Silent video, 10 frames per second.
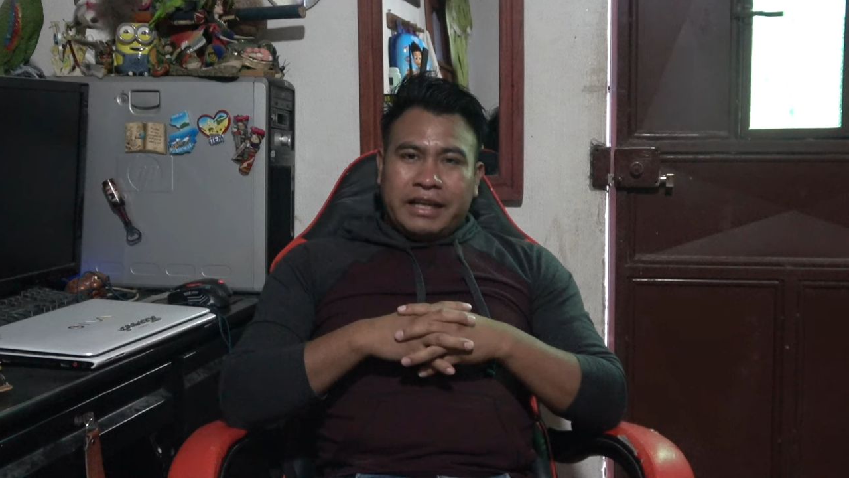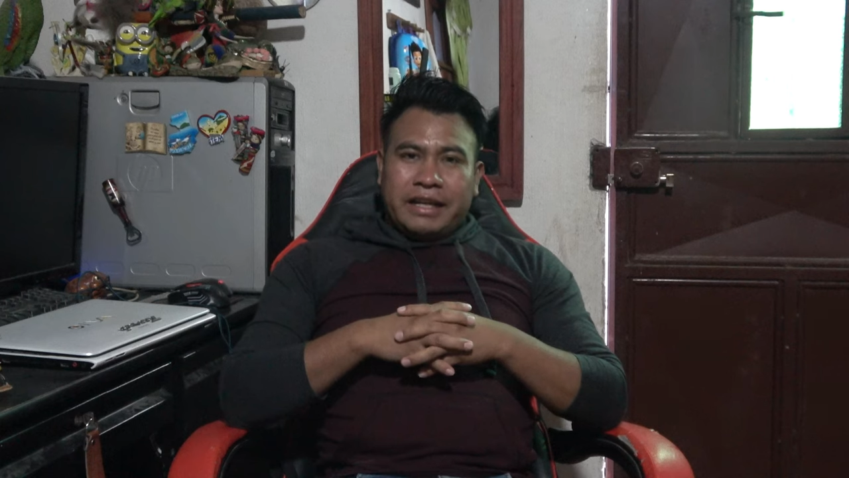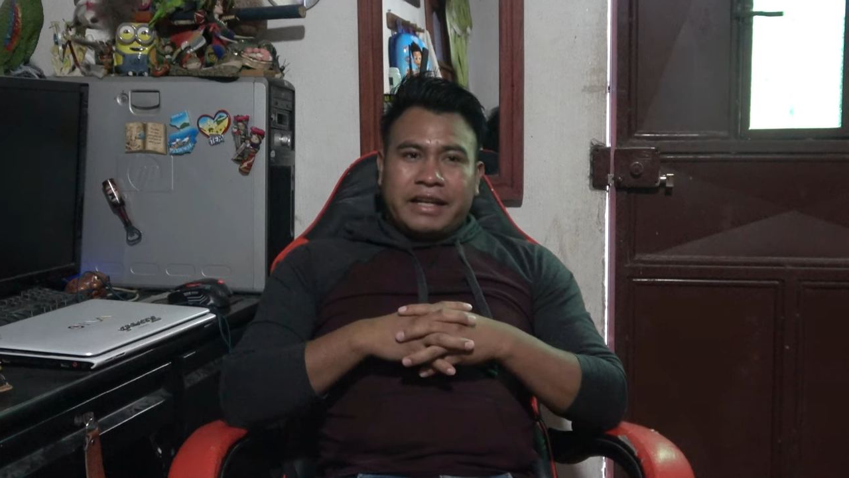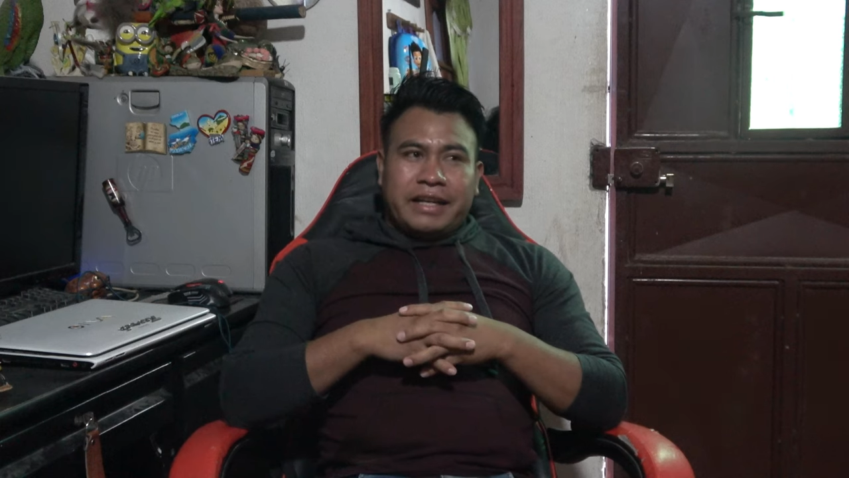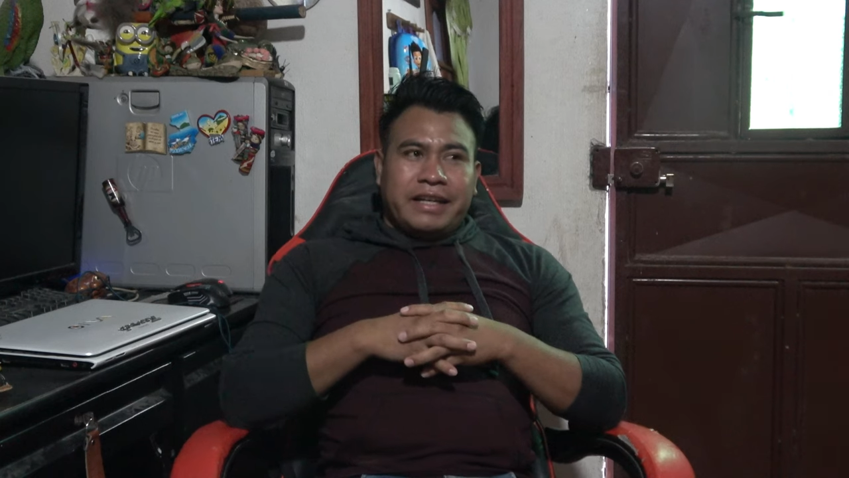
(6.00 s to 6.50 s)

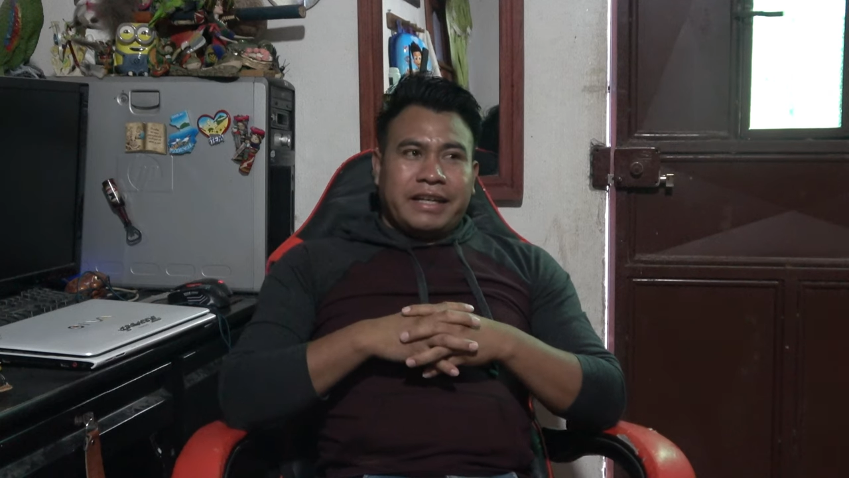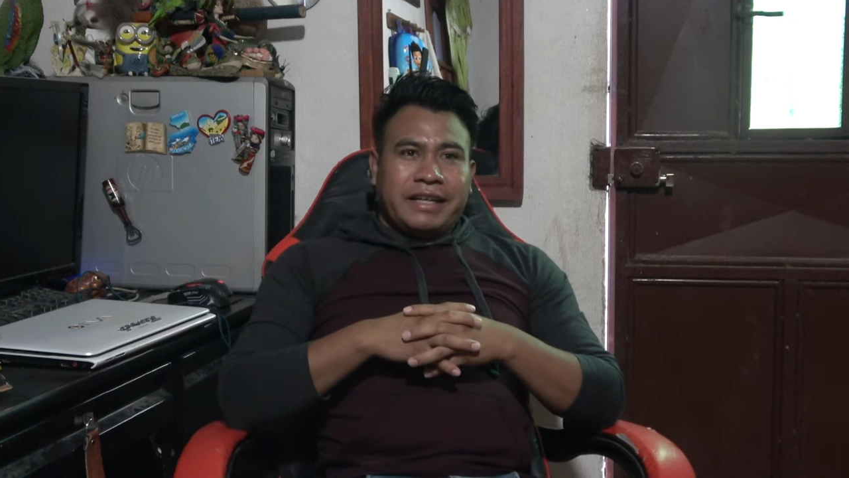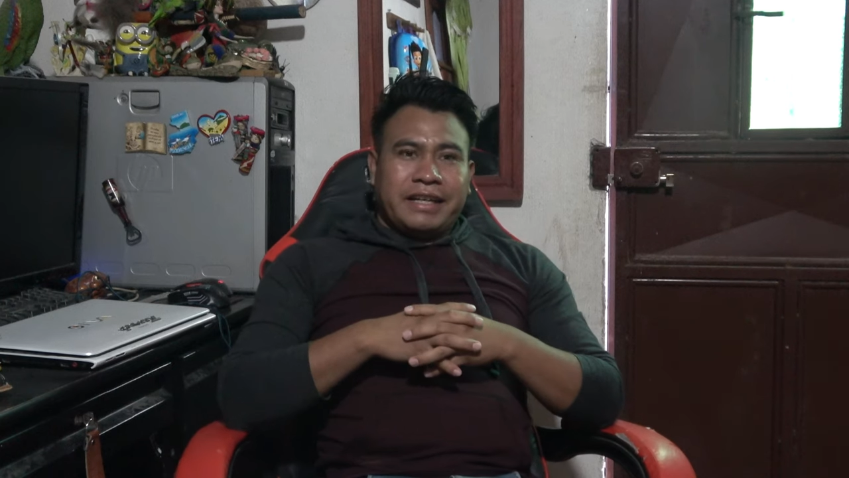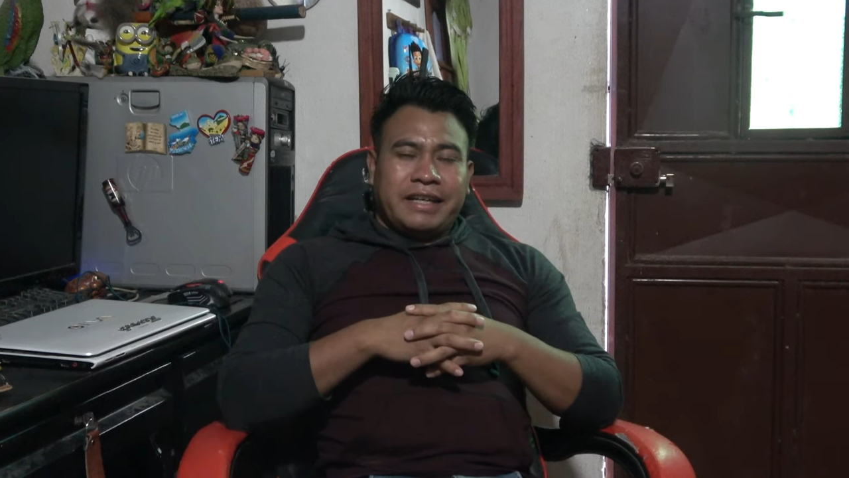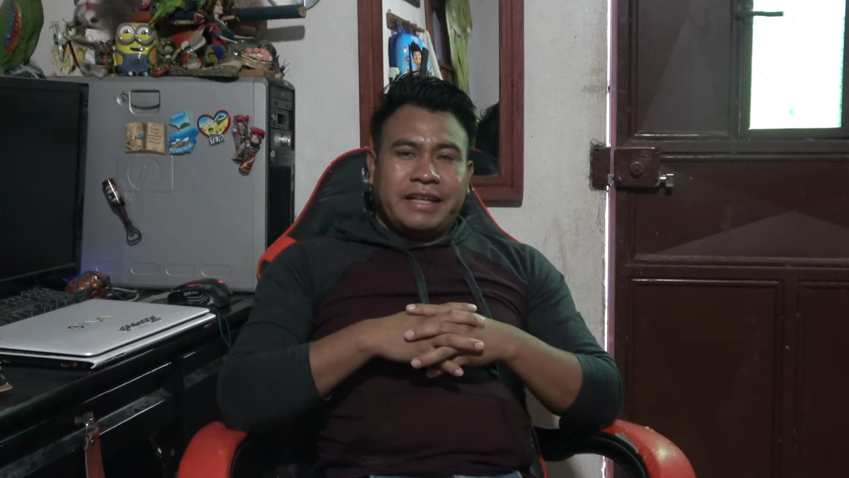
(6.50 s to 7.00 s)

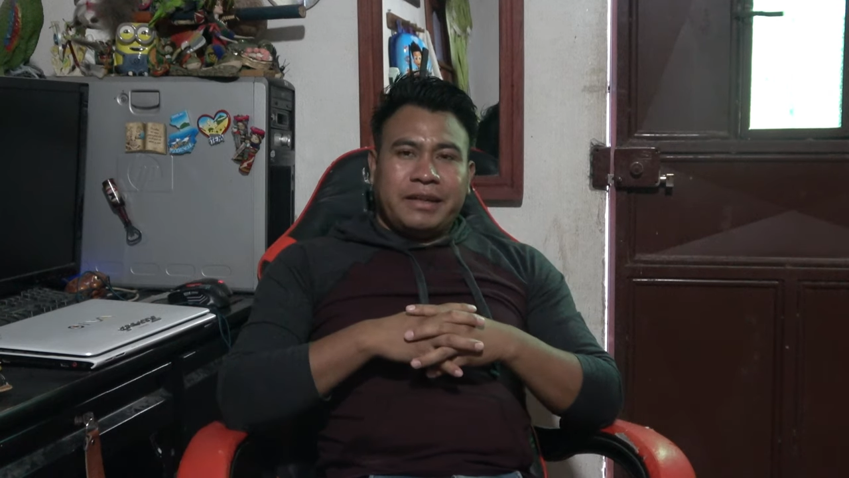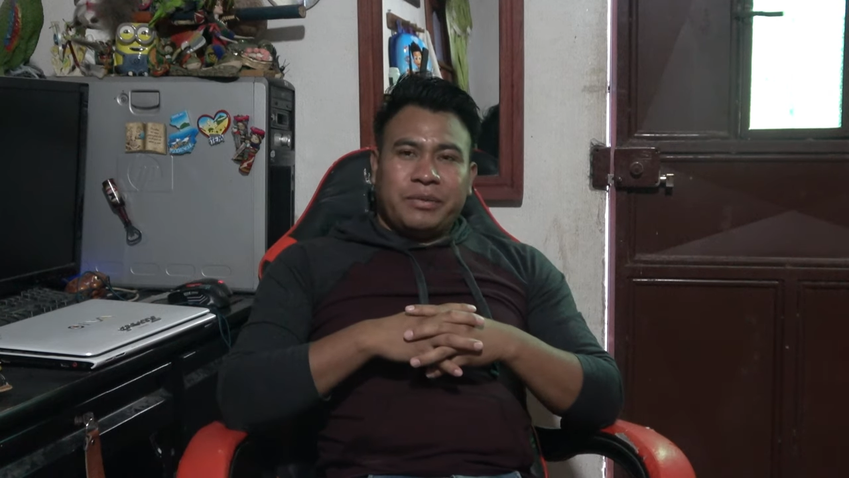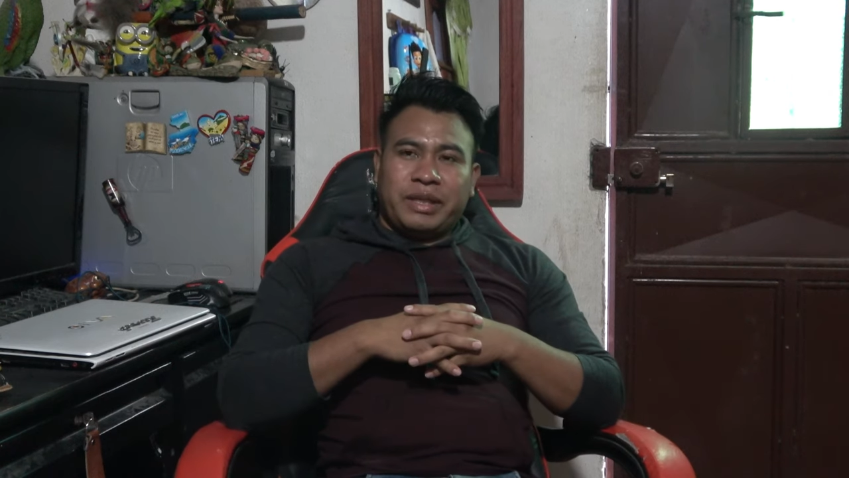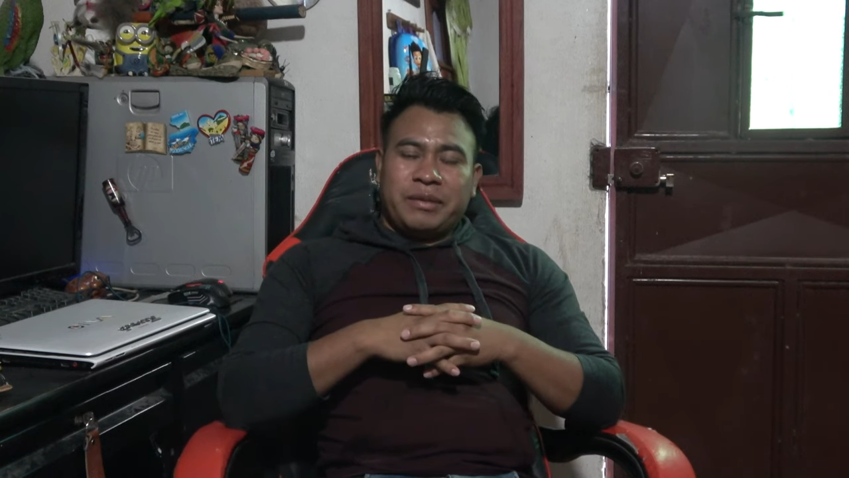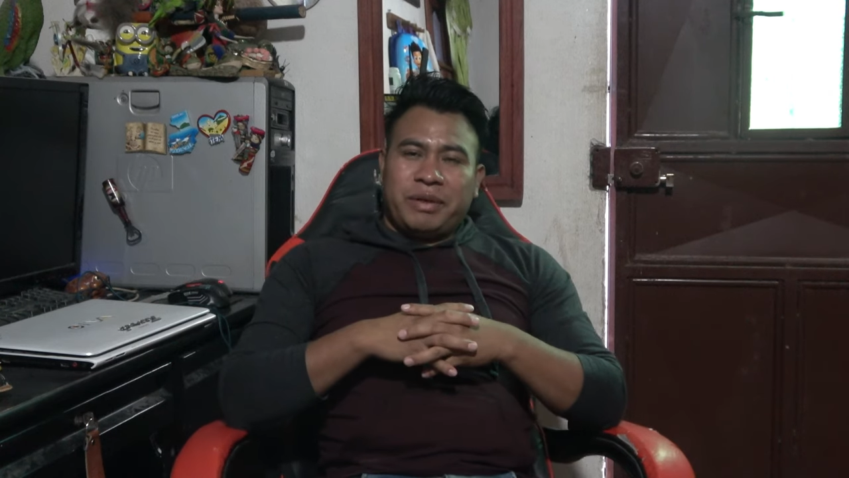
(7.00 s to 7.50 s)
acá
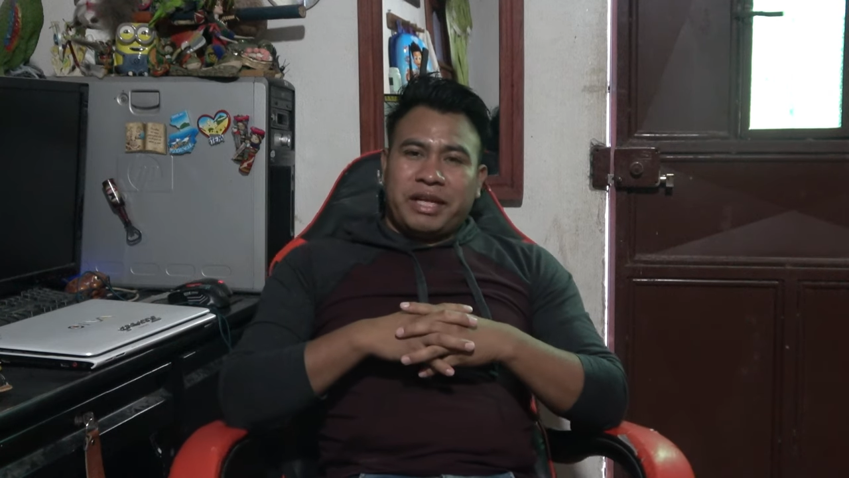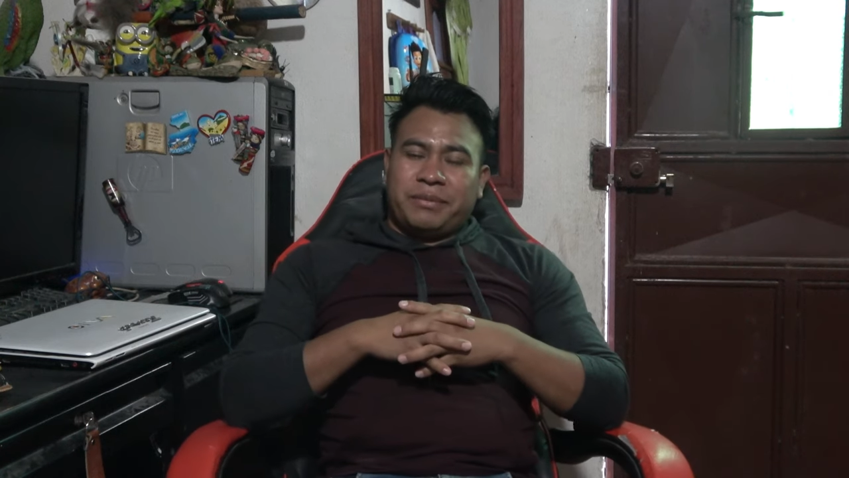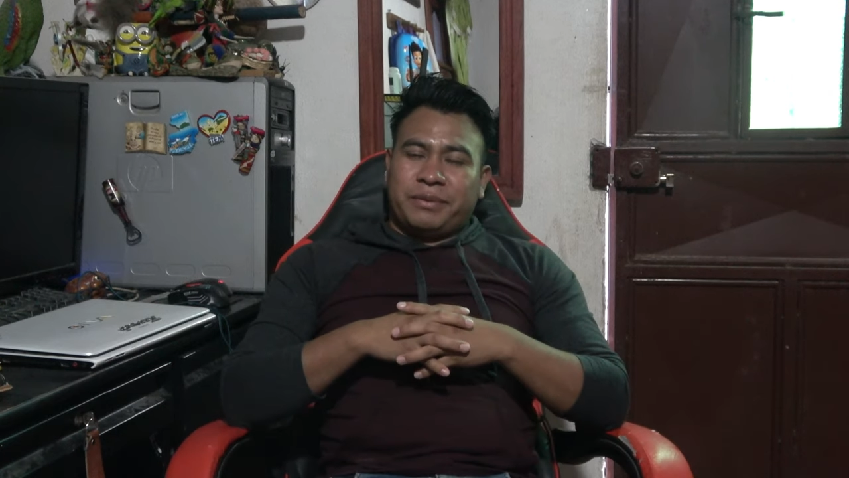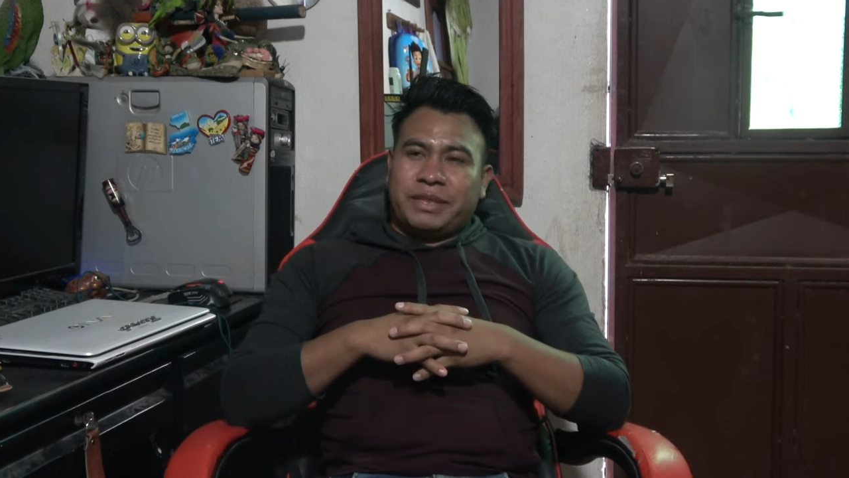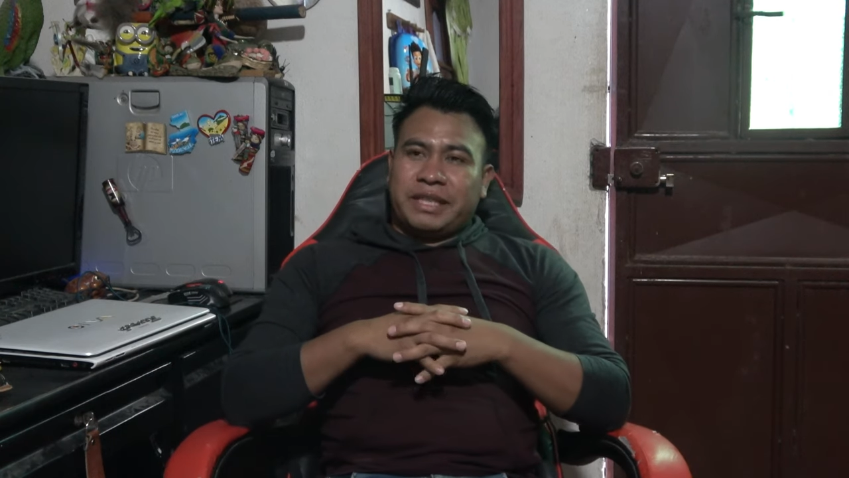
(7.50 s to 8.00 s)
en Guatemala pues